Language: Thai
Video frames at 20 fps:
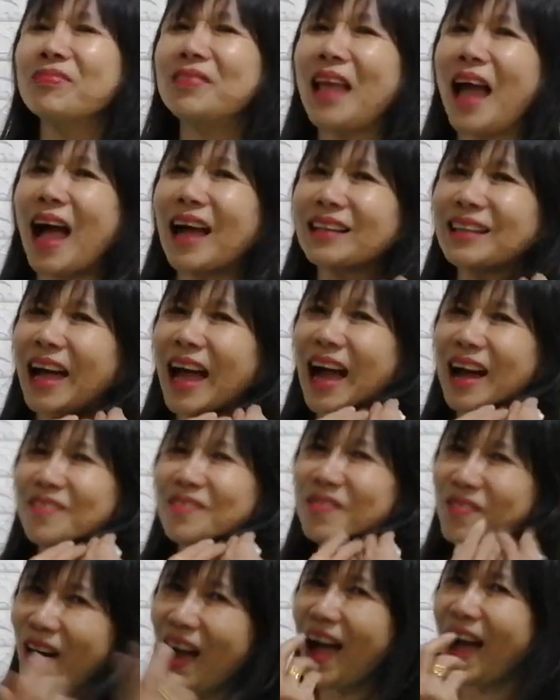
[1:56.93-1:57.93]
อยากถาม
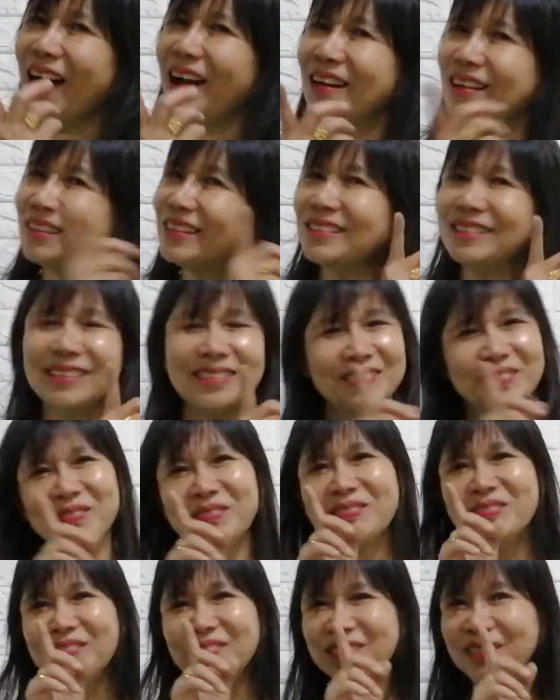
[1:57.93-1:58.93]
ว่า เอ
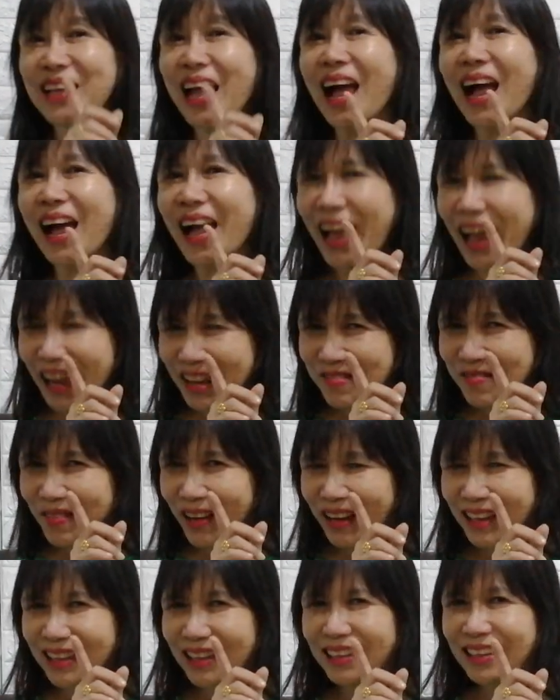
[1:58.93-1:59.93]
อายไหม
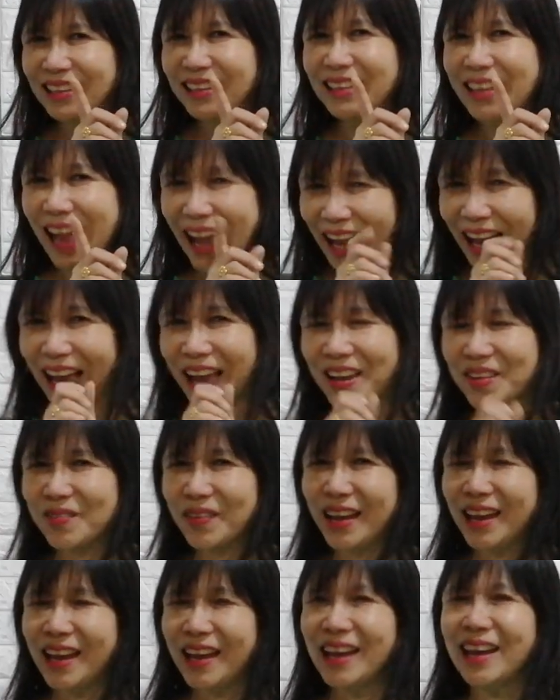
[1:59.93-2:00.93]
อยากขายไหม
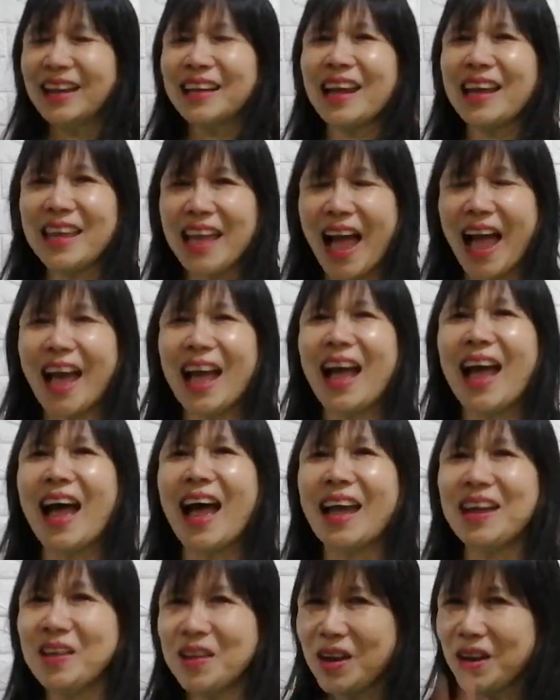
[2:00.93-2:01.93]
ถ้าอยากขา
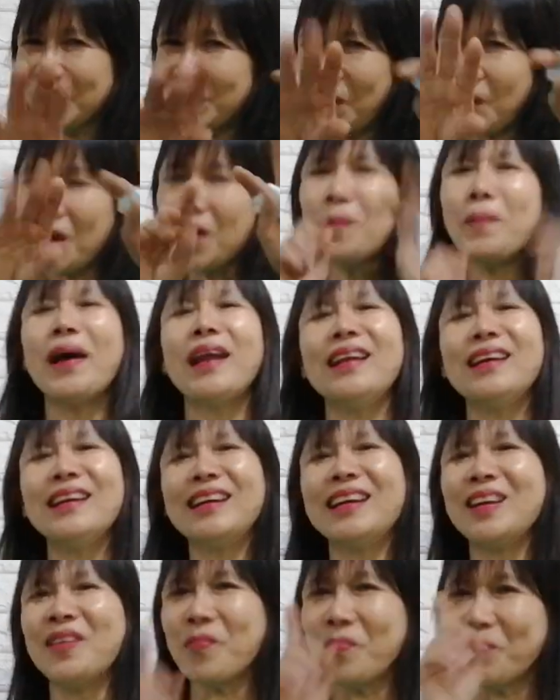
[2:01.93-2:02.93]
ยโทรเข้ามาเลย